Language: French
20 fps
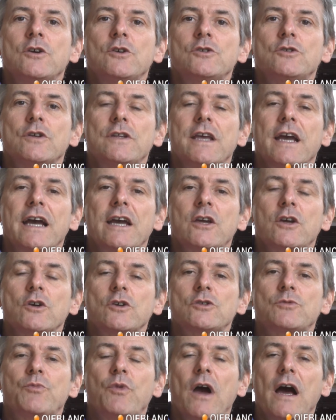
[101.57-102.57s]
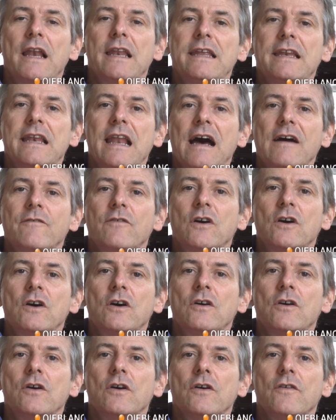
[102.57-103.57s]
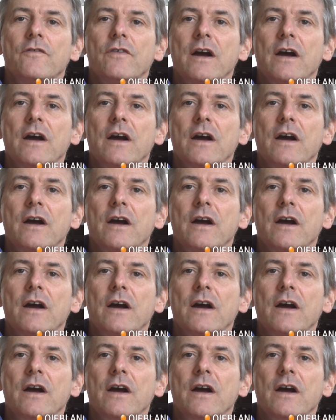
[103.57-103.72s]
je dirais que je peux aller de l'avant